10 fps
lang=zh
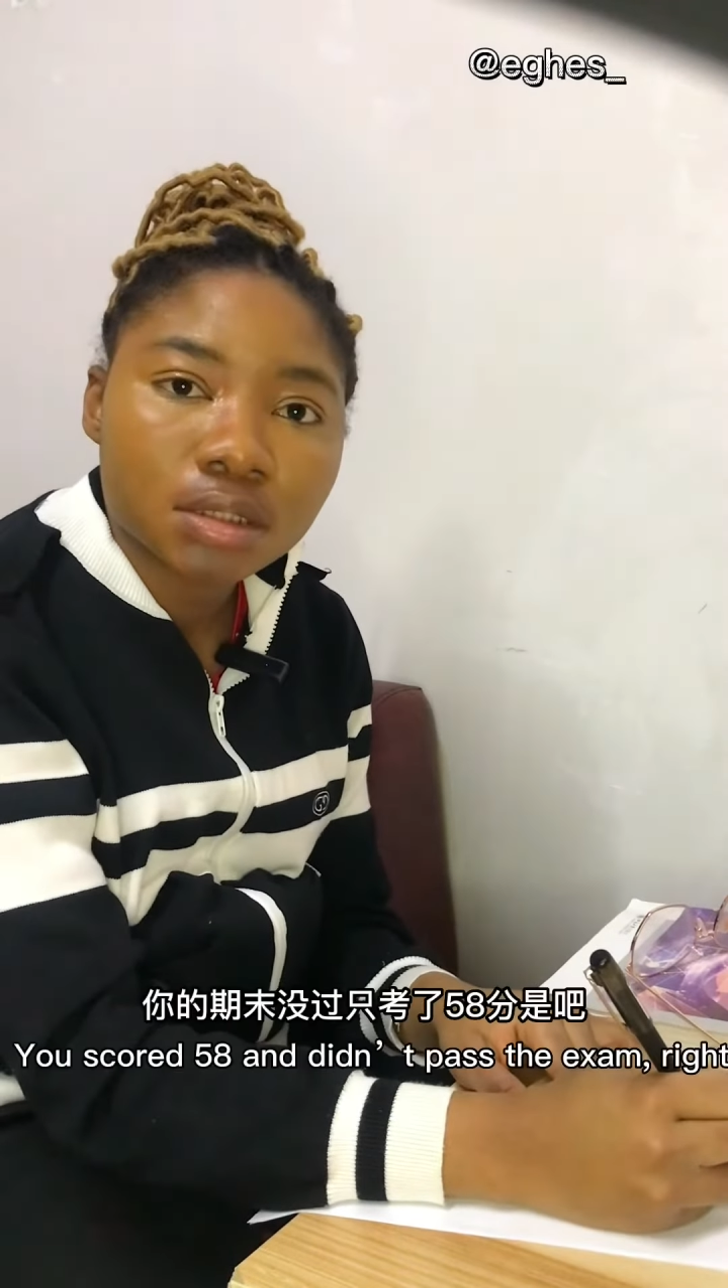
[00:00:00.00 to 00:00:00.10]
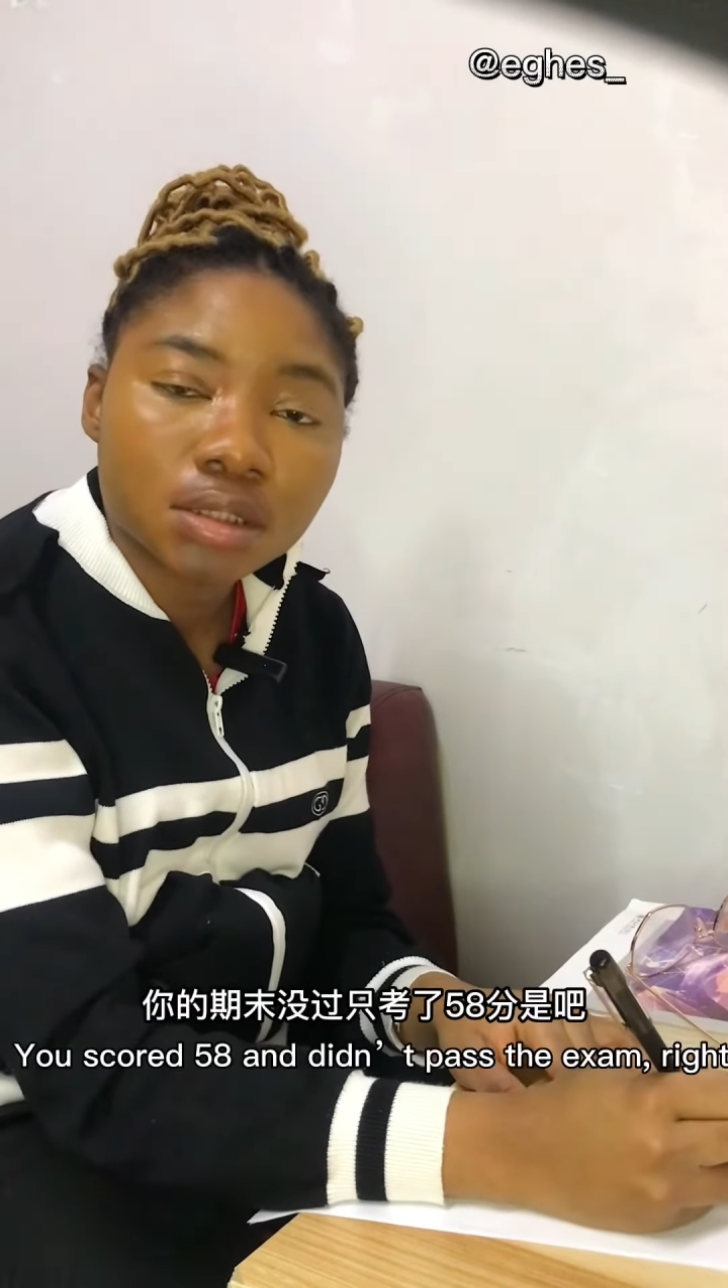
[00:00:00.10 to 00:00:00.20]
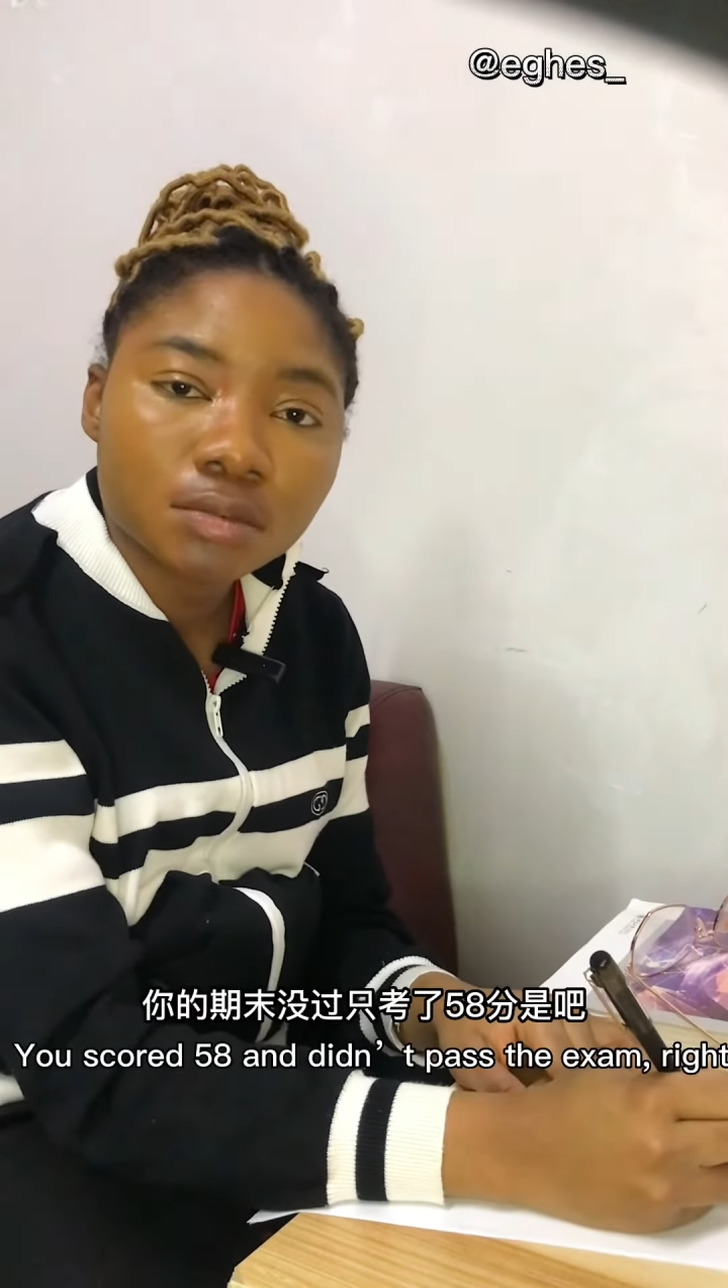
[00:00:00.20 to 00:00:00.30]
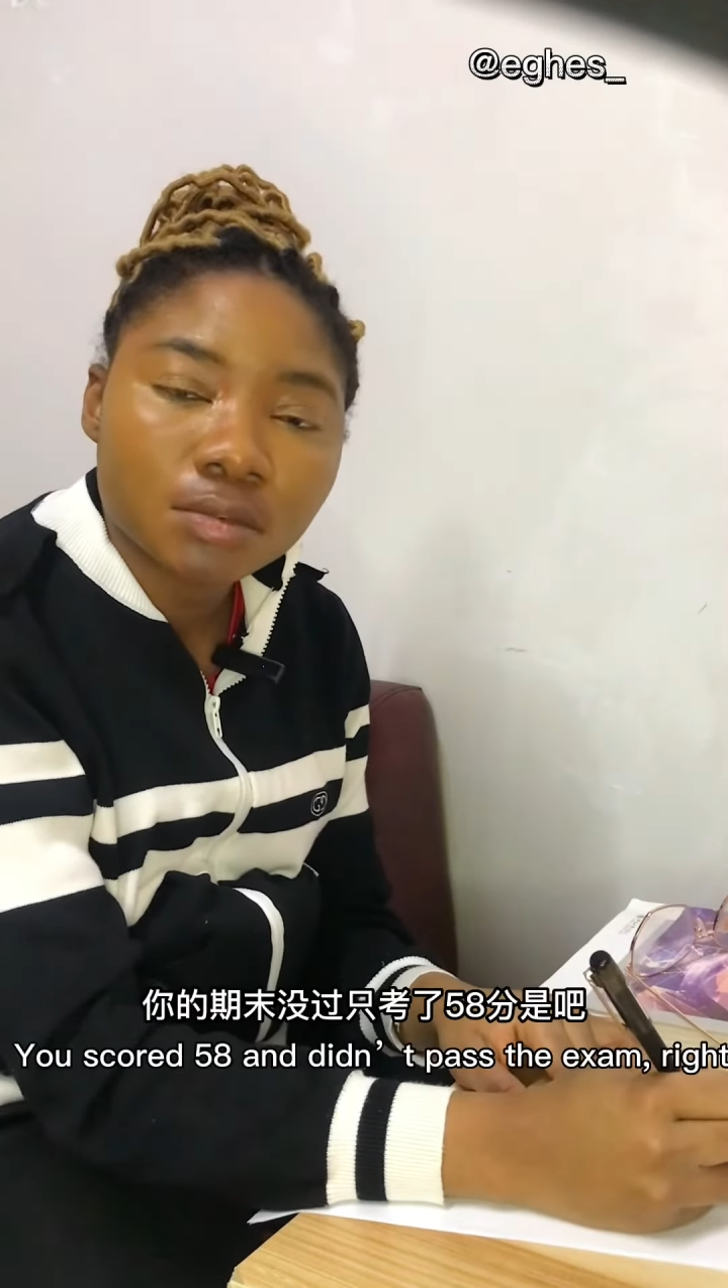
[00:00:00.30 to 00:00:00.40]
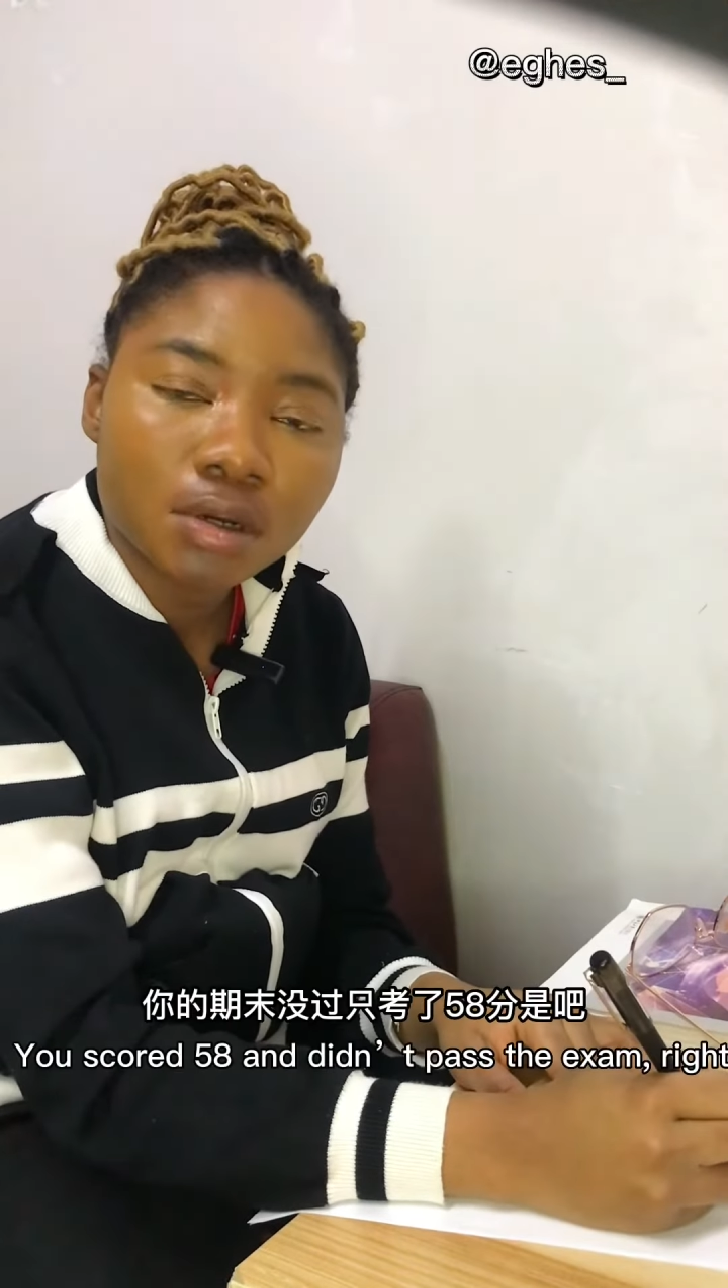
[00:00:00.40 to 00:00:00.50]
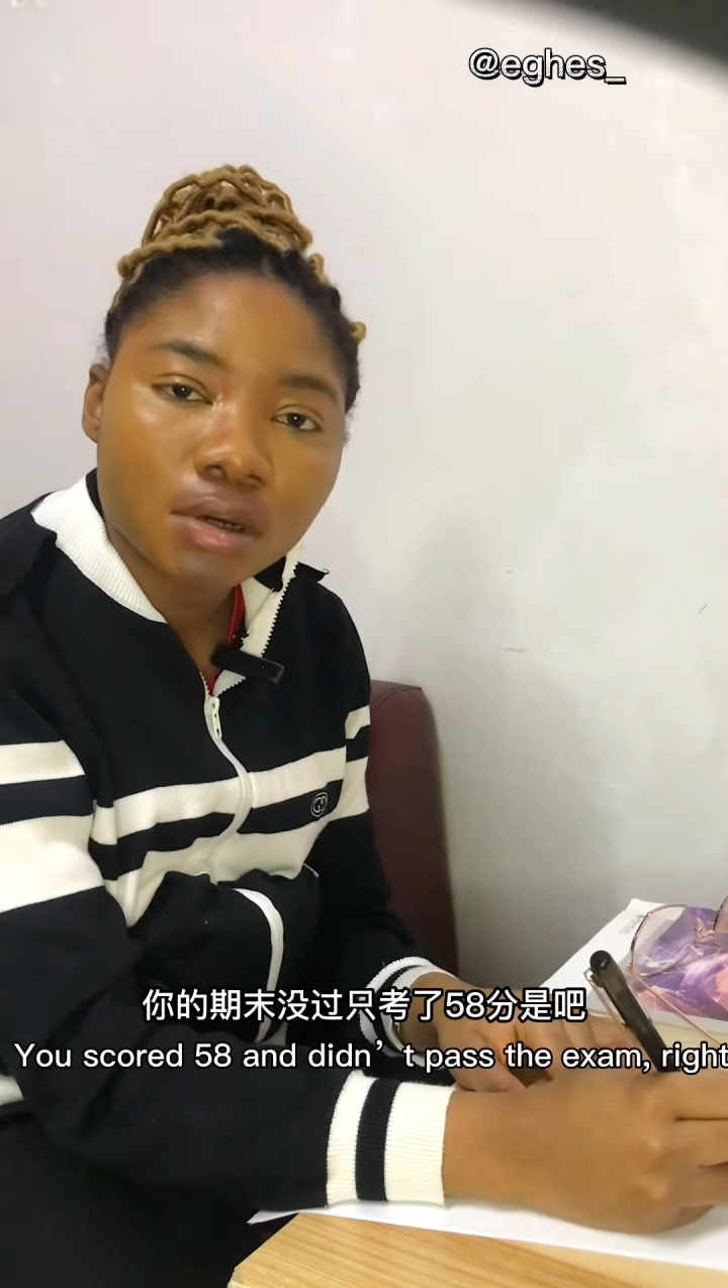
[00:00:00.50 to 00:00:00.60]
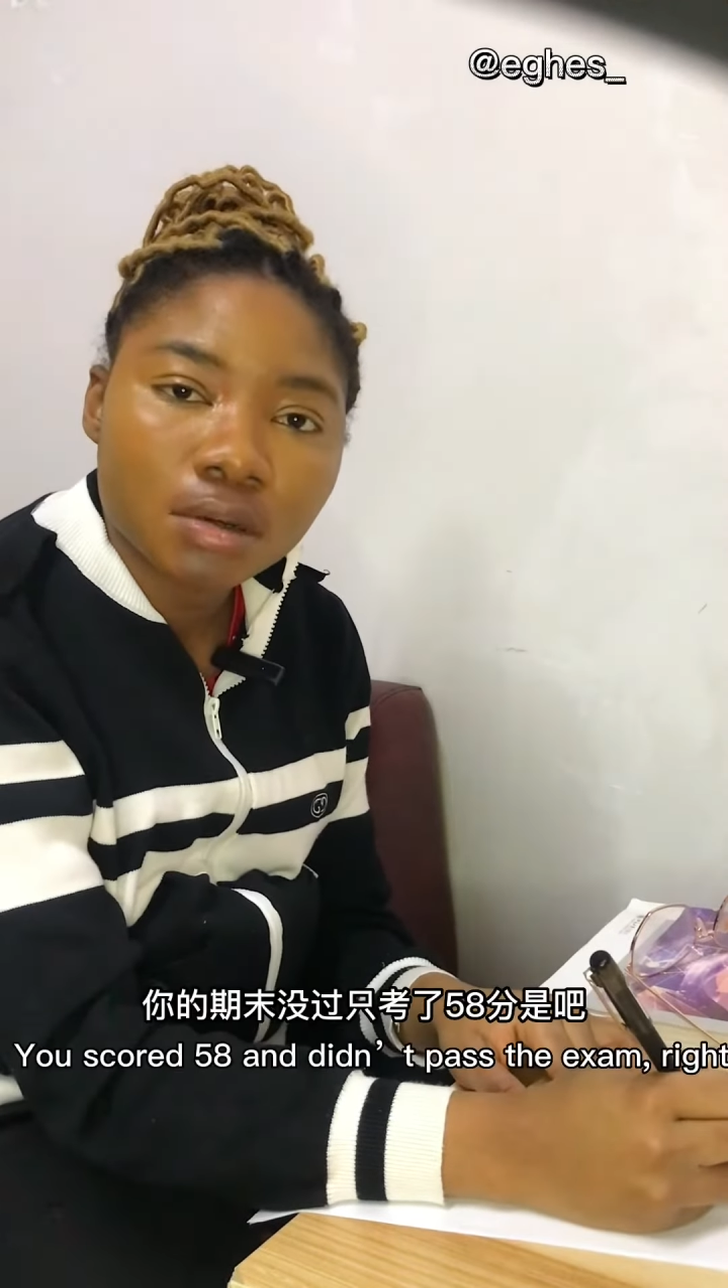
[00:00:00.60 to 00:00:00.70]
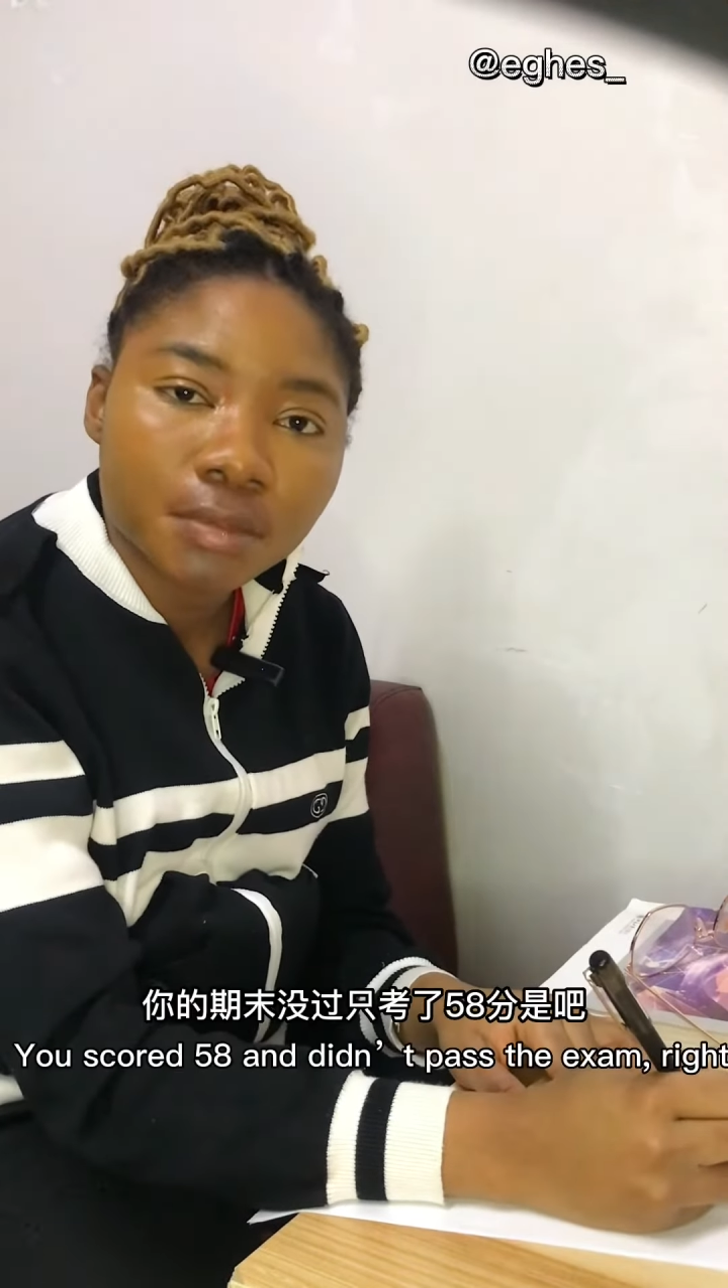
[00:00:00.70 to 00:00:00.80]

期末